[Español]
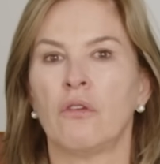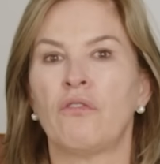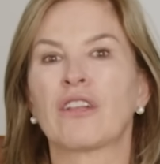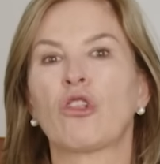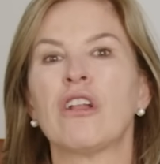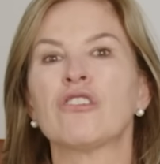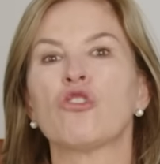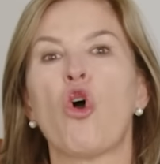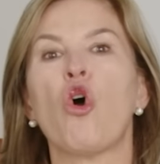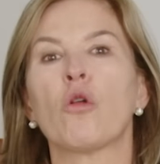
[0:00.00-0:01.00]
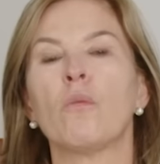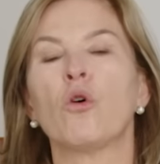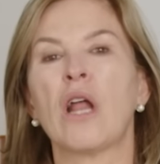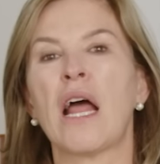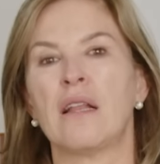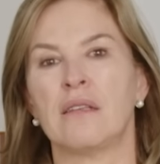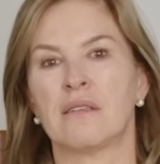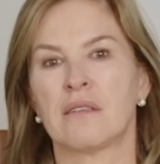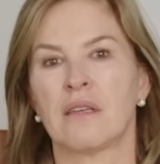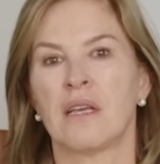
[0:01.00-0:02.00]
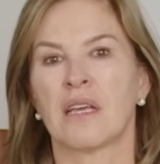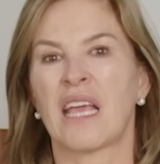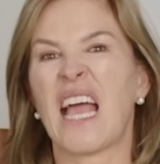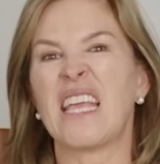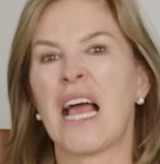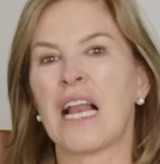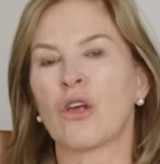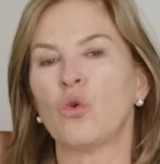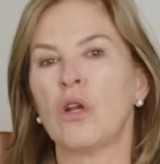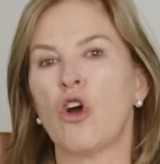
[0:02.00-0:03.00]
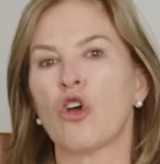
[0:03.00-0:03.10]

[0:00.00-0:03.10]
Factores hormonales, que haya alguna